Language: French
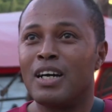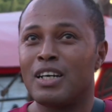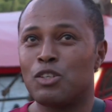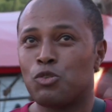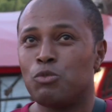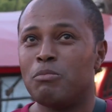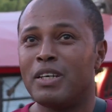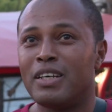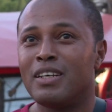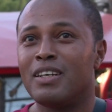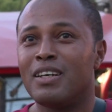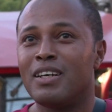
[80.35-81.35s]

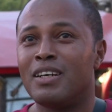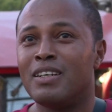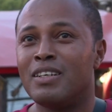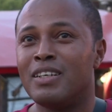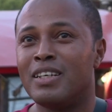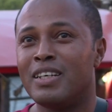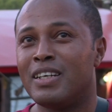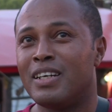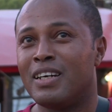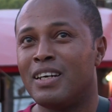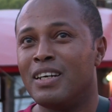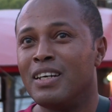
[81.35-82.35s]
résumer les,
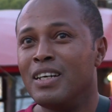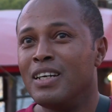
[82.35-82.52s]
euh,